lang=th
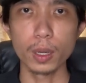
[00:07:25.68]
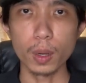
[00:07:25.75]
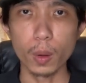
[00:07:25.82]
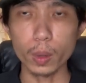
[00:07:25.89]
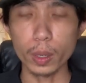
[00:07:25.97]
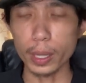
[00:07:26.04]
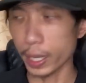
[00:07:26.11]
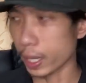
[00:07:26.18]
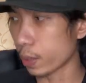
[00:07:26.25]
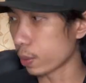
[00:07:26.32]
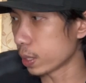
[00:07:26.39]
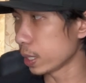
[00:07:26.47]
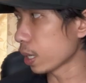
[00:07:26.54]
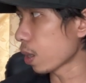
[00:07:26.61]
โอเค
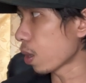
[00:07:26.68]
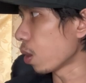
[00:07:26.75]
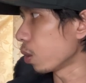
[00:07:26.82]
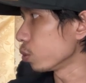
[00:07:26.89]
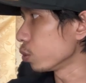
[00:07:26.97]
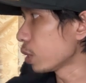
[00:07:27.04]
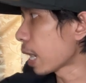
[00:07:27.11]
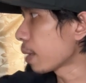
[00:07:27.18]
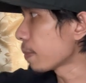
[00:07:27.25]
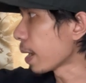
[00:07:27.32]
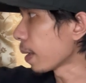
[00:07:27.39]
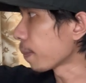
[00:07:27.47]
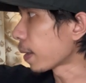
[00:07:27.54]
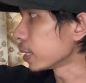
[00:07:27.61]
วันนี้ขออนุญาต
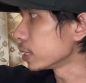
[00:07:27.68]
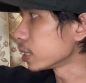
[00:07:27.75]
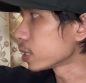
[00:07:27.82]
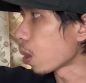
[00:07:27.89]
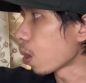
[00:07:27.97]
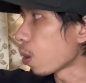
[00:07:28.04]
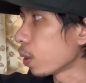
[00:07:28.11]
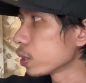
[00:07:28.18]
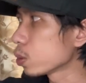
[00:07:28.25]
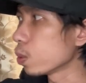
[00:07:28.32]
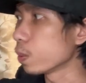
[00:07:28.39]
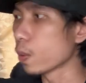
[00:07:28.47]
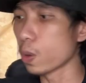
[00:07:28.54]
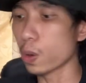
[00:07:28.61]
แบ่งปัน 2 วัต
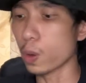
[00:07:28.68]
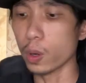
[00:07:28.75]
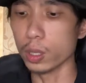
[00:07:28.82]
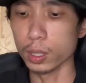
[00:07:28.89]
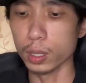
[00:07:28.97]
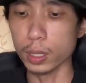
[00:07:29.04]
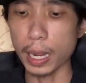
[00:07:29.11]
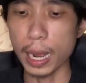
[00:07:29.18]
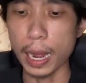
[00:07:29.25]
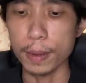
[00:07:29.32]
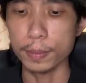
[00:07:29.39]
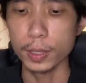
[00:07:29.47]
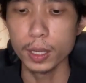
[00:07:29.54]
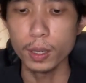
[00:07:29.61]
ถุมงคลนะครั
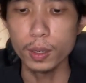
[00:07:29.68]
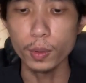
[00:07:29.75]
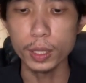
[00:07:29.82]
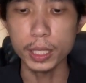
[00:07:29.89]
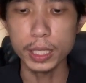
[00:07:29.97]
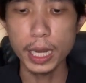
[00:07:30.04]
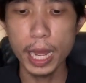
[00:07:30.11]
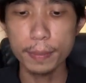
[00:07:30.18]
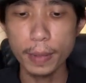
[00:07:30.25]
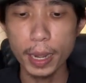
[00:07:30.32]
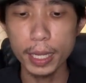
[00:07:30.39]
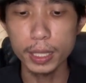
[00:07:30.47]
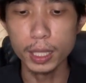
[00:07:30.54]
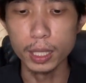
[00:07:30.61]
บ วันนี้ได้
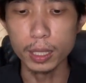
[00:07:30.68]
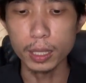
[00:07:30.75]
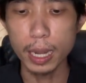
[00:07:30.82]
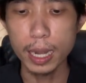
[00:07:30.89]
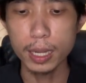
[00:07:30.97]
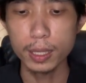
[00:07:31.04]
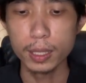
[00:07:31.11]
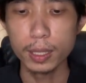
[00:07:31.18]
มาอีกหนึ่งนะ